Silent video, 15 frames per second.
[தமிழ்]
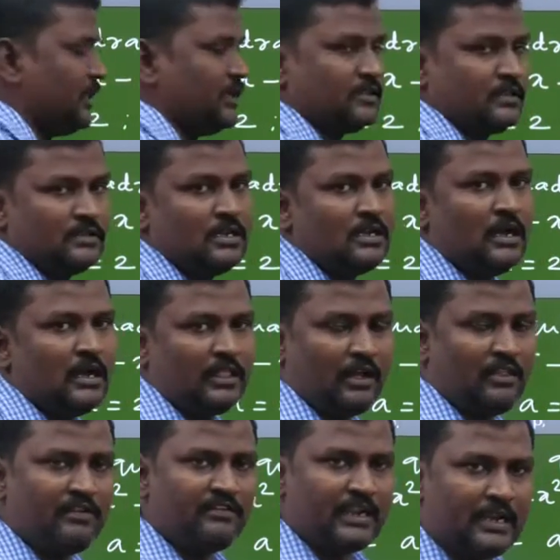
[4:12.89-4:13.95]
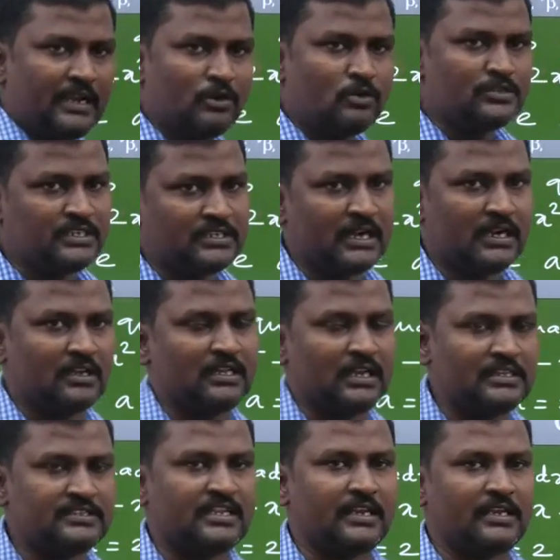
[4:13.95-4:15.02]
கிடைக்குது அதாவது அவன் என்ன கொஸ்டின்
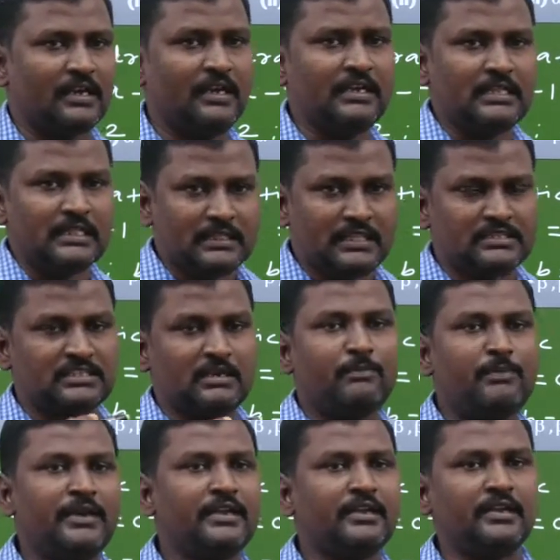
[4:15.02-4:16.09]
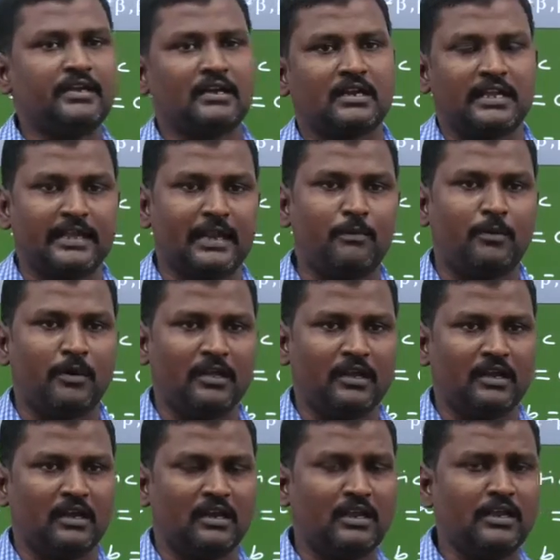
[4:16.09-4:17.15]
கேட்டிருந்தாலும் சரிங்க இந்த ஸ்டெப் வரைக்கும் நீங்கள் கிளியராக
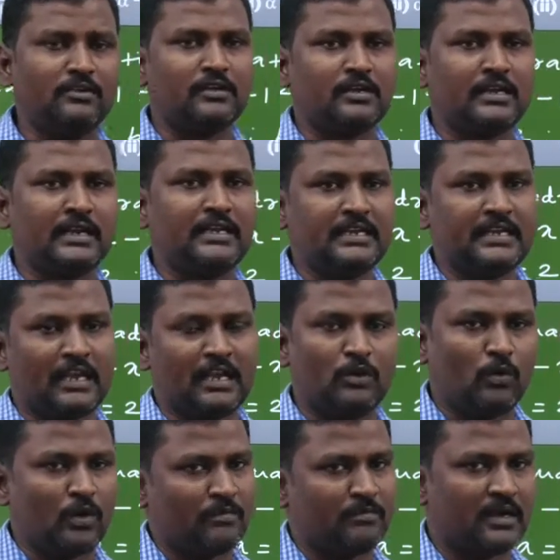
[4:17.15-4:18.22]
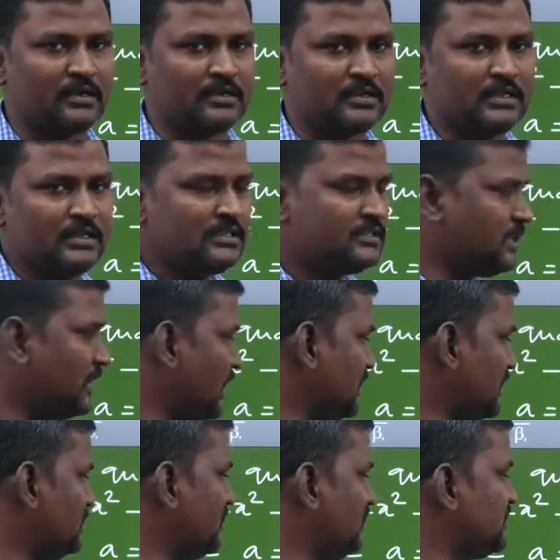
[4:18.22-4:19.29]
போட்டிங்கனாலே யூ வில் கெட் நியர்லி ஒன் மார்க் சரிங்களா
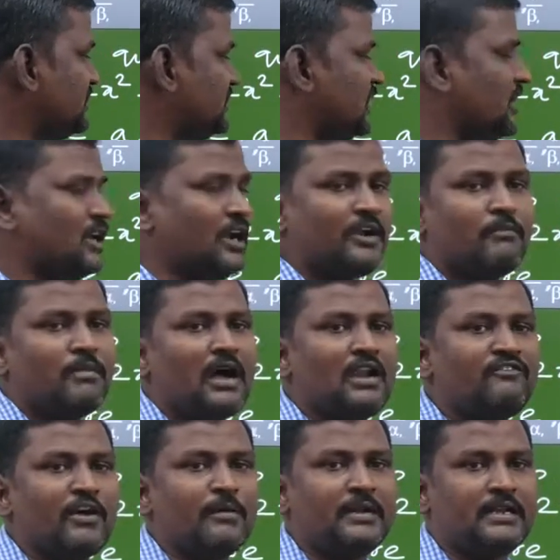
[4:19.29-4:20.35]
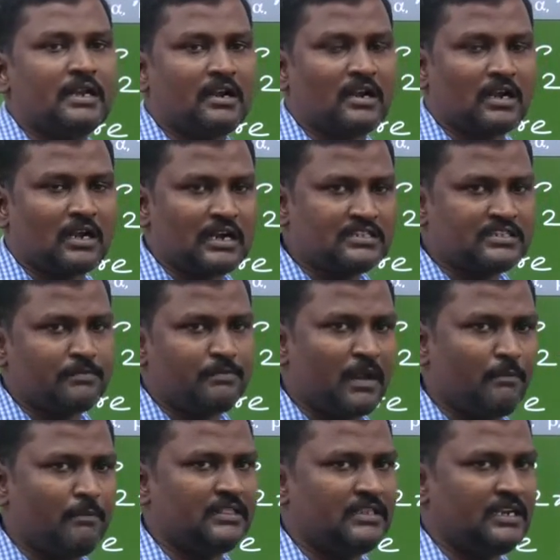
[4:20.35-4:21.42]
இது வரைக்கும் ஜென்ரலாக நம்ம ஆல்ஃபா பீட்டான்ற கான்செப்டில்
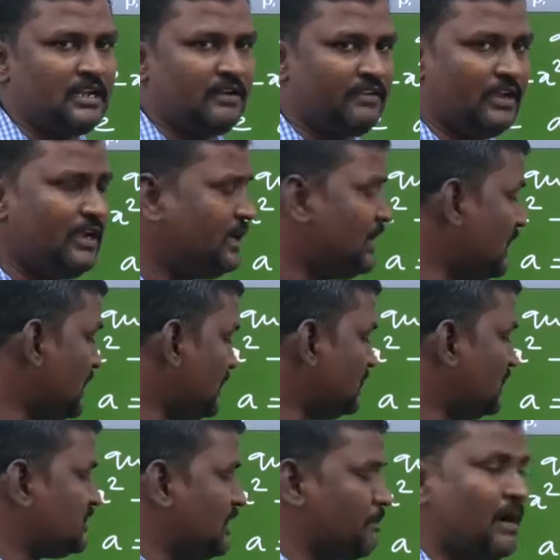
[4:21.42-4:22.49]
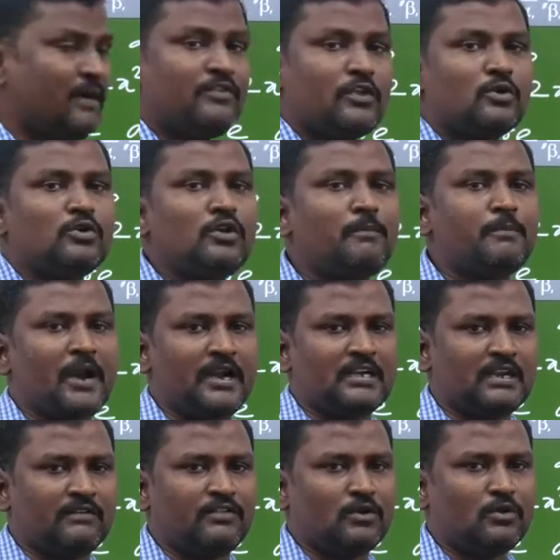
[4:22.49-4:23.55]
பார்த்தீங்கன்னாவே இந்த சம் ஆஃப் த ரூட்டு
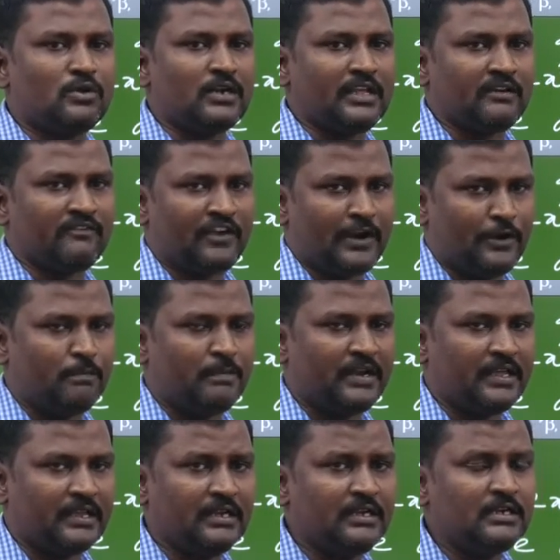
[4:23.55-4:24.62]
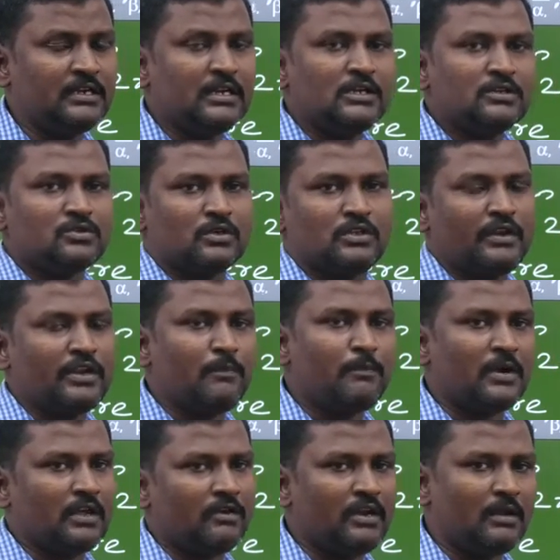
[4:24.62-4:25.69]
ப்ராடக்ட் ஆஃப் த ரூட்டு நீங்கள் ஃபைண்ட் அவுட் பண்ணிங்க ஸோ இது வரைக்கும்
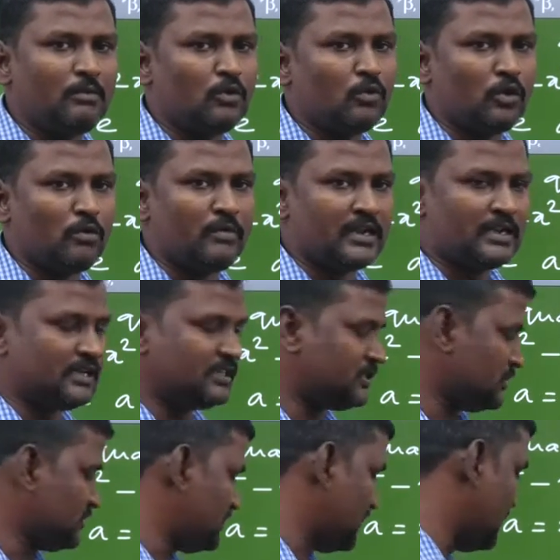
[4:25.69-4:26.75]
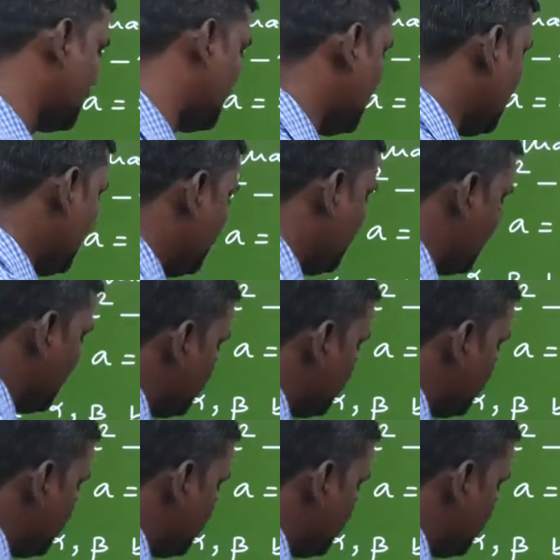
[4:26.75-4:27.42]
போட்டாவே நம்மளுக்கு ஒரு மார்க் அடிச்சிடும் சரிங்களா இப்போ